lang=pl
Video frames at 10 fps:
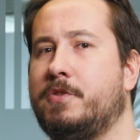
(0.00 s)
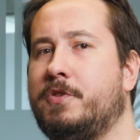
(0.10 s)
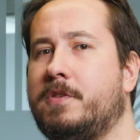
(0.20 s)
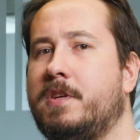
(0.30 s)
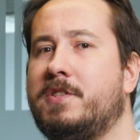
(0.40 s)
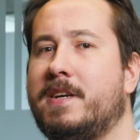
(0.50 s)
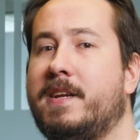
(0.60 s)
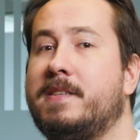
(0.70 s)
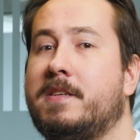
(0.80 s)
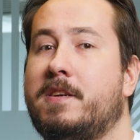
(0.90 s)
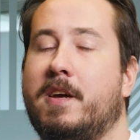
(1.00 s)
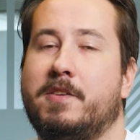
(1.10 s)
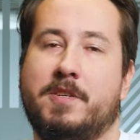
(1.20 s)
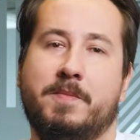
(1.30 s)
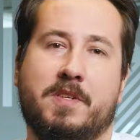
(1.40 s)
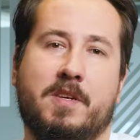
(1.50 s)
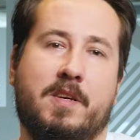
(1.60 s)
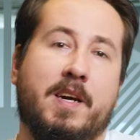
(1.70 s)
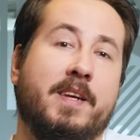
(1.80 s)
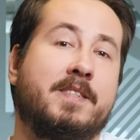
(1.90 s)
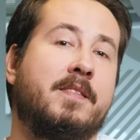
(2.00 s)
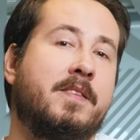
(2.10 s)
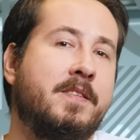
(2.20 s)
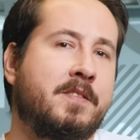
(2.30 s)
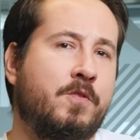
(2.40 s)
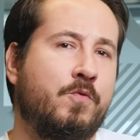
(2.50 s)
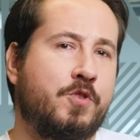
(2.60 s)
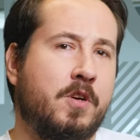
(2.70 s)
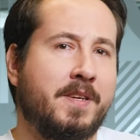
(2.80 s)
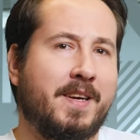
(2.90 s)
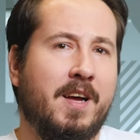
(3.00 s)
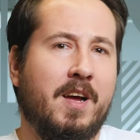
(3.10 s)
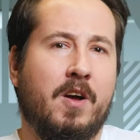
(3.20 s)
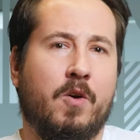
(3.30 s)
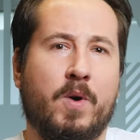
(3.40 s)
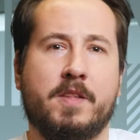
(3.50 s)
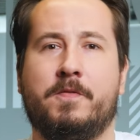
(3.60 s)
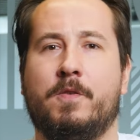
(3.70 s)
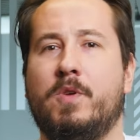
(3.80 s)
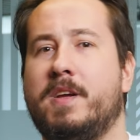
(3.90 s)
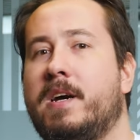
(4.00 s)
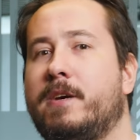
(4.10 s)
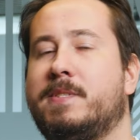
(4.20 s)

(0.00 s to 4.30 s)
osiągnięcia greckich, rzymskich i aleksandryjskich uczonych łatwo ulegają